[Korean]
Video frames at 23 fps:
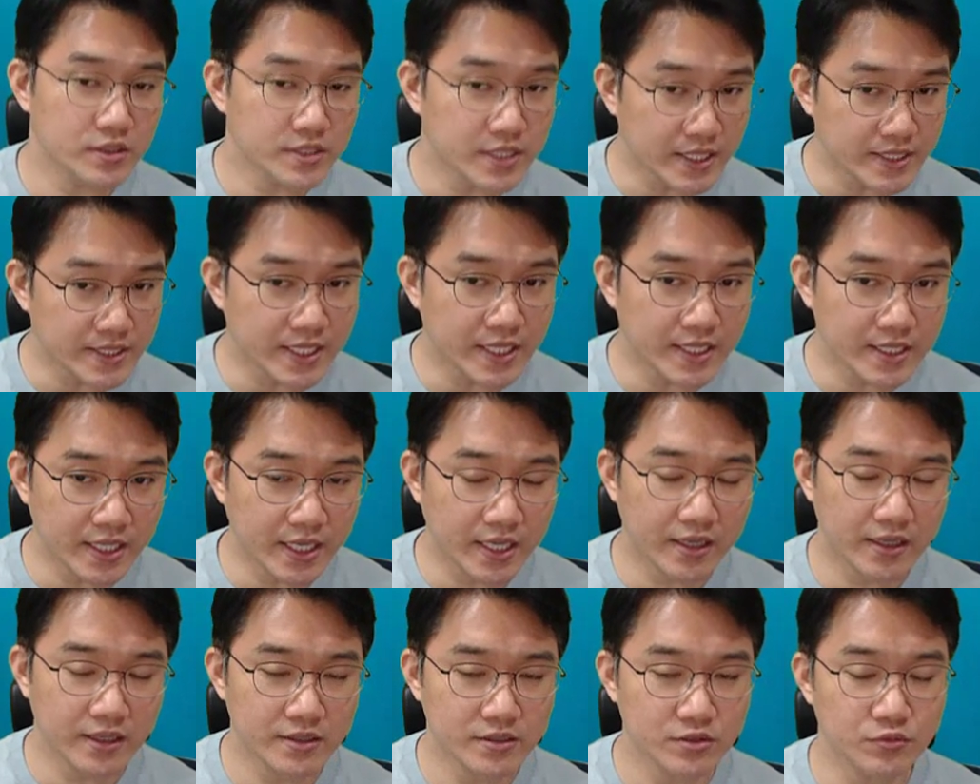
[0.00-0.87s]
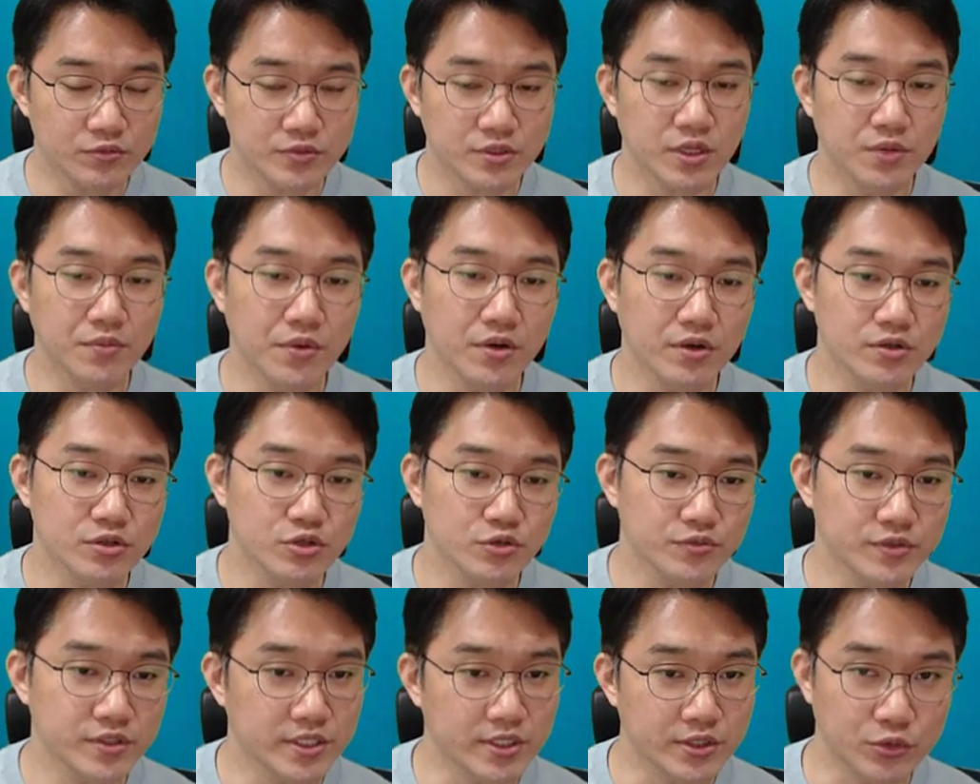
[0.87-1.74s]
자세하게 좀 설명을
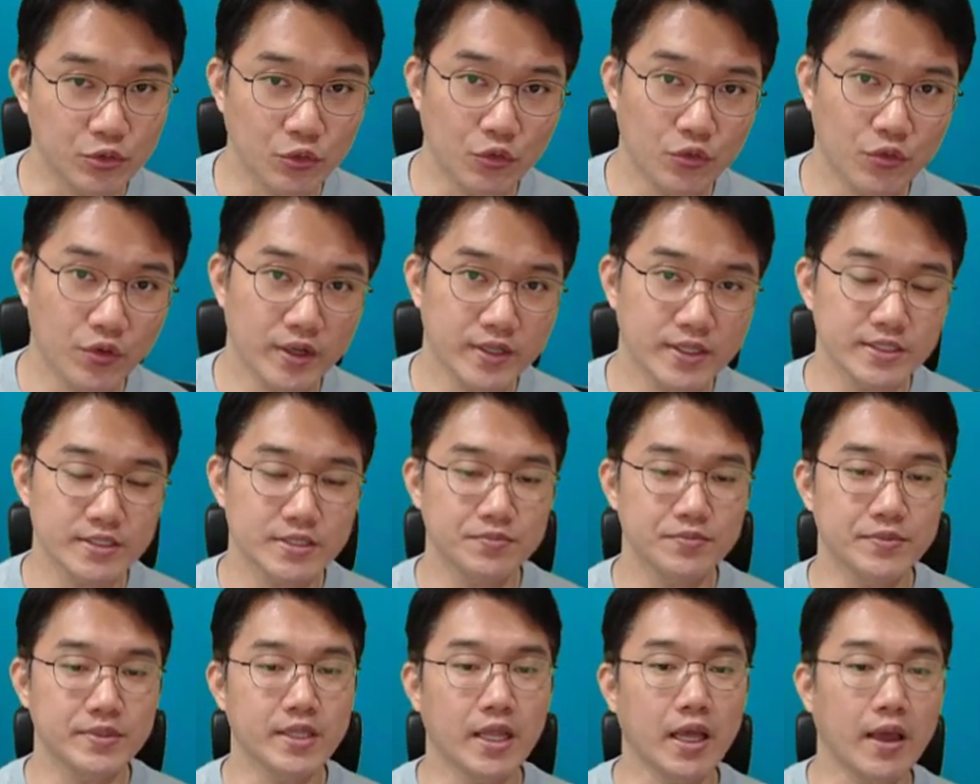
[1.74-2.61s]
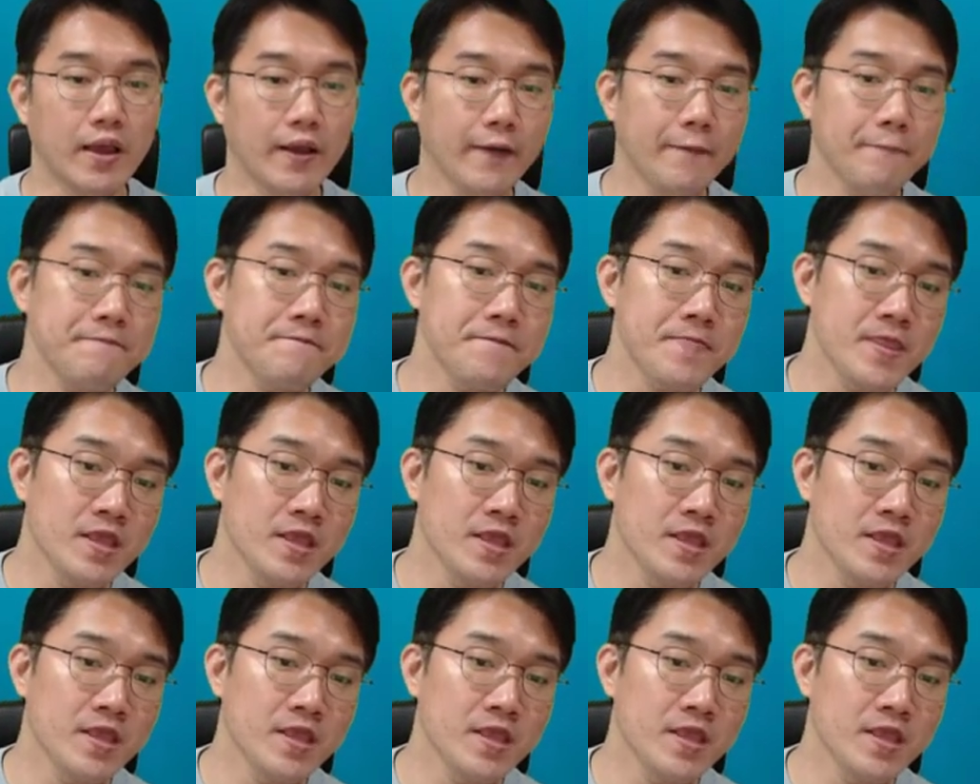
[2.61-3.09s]
좀 드리도록 하겠습니다